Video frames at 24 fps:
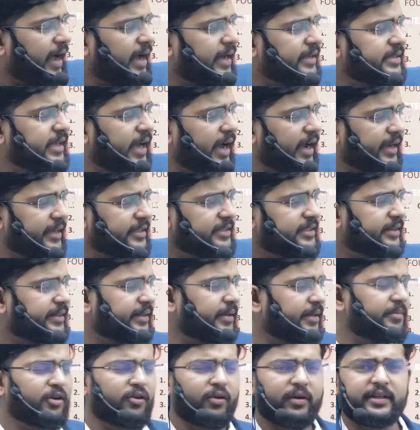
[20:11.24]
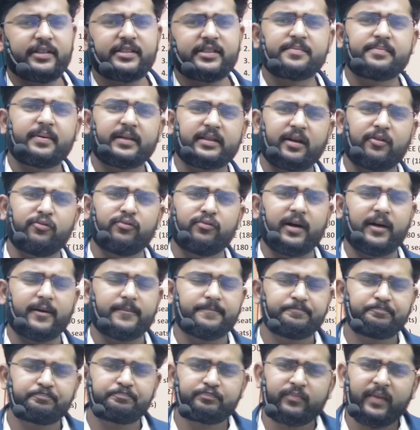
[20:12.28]
से आगे जितने भी कॉलेजेस बताऊँगा
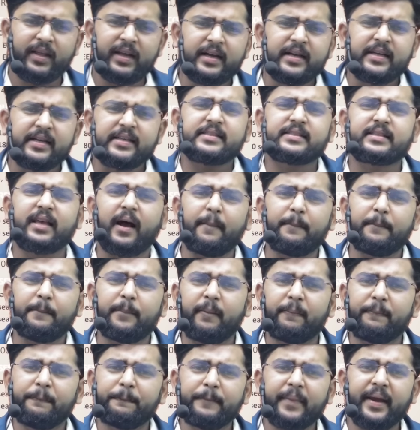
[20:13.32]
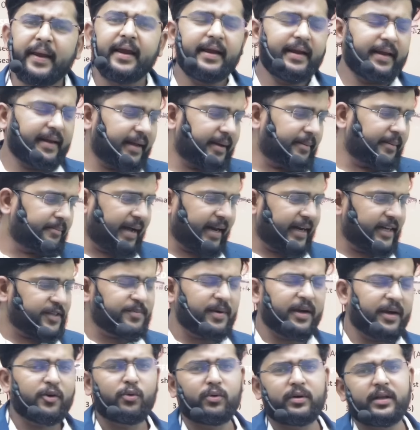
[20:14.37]
सब में मैनेजमेंट
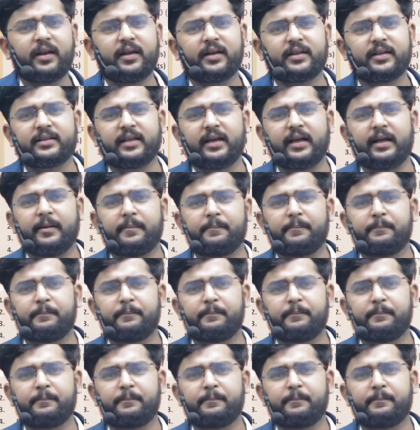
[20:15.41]
कोटा लगता है